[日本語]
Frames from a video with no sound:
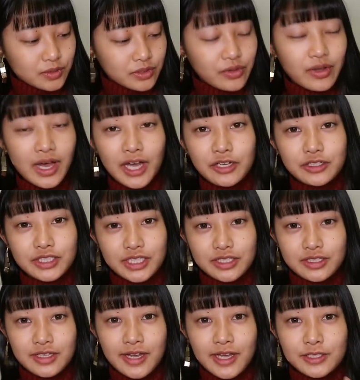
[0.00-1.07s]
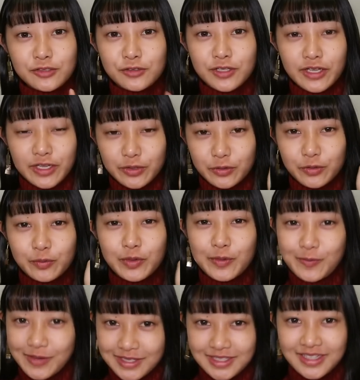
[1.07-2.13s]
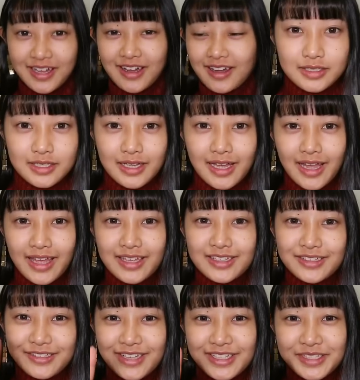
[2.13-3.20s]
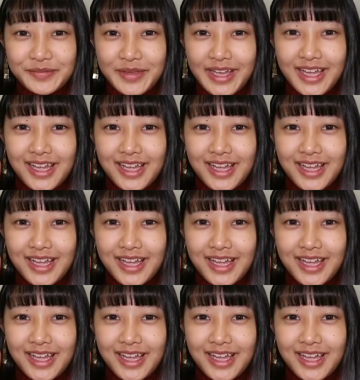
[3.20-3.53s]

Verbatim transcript: すごい春に使えそうだなと思いました。はい、ふたつめ